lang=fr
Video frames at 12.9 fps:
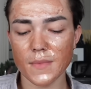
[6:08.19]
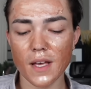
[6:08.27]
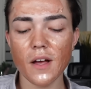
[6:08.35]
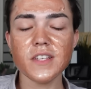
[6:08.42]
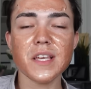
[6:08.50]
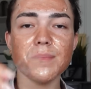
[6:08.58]

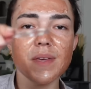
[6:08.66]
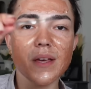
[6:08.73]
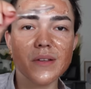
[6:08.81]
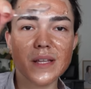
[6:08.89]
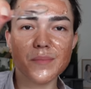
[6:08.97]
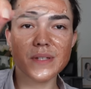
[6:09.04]
Ah, j'aime bien,
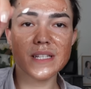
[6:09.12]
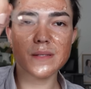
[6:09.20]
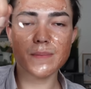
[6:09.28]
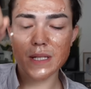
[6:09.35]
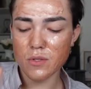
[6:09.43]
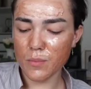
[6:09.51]
on a une petite
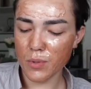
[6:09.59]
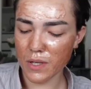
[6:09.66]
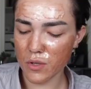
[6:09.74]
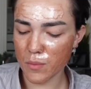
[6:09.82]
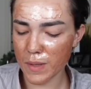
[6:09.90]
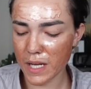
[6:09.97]
spatule pour
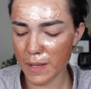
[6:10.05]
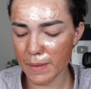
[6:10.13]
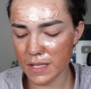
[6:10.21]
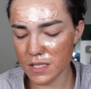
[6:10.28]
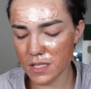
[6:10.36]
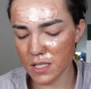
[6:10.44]
récupérer les
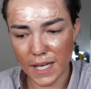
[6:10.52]
batchs.